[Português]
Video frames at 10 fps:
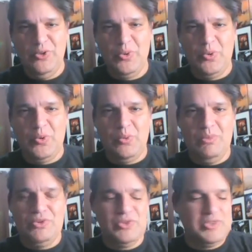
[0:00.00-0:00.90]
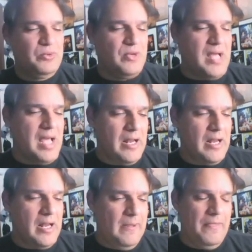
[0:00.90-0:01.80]
com o meu
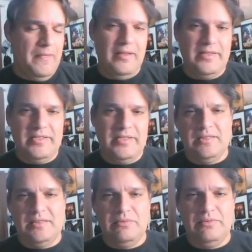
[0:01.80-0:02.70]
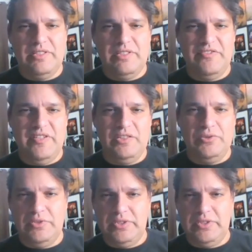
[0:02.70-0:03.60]
celular. Já é a segunda
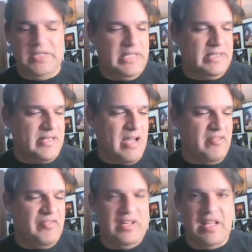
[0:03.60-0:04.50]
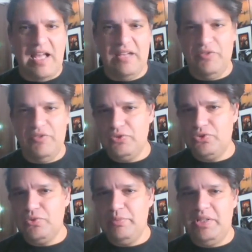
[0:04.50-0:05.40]
vez ou terceira que trava em live. Eu vou
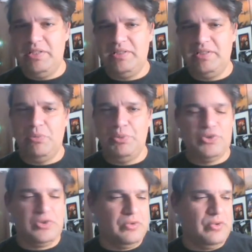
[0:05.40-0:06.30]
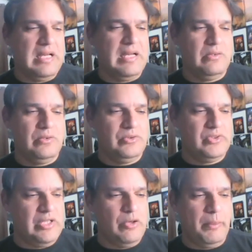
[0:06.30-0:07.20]
descobrir se é o meu celular ou
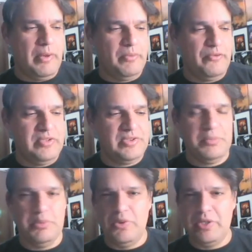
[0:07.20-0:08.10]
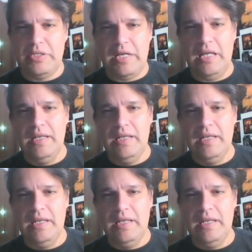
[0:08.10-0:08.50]
se é o próprio Facebook, tá?